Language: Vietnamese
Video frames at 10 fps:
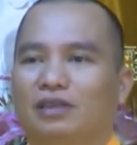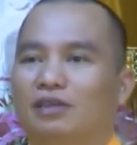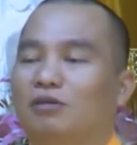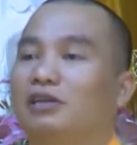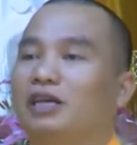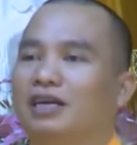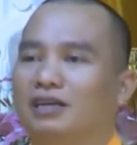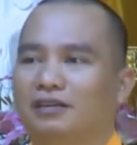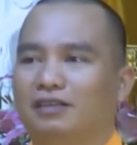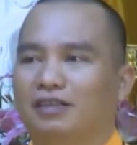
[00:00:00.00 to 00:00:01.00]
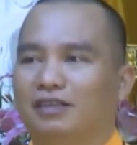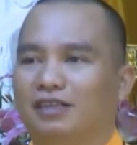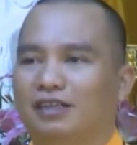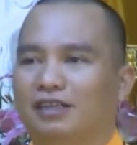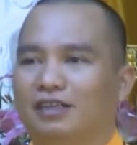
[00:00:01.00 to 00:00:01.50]
nhưng nó tiếc
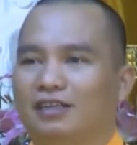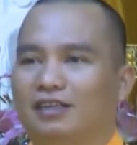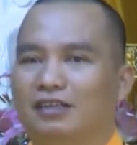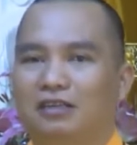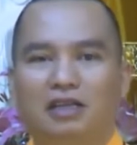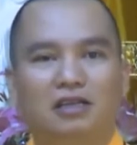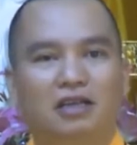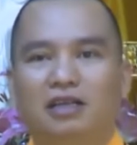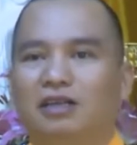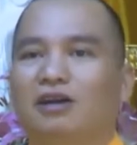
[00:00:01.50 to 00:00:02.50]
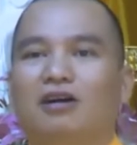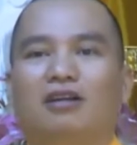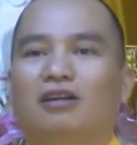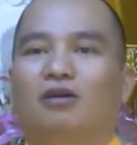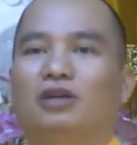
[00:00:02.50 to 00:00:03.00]
tiếc nhất định nó
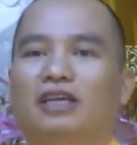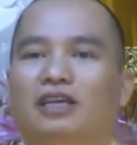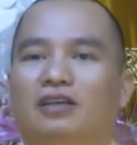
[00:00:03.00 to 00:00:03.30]
nó không nghỉ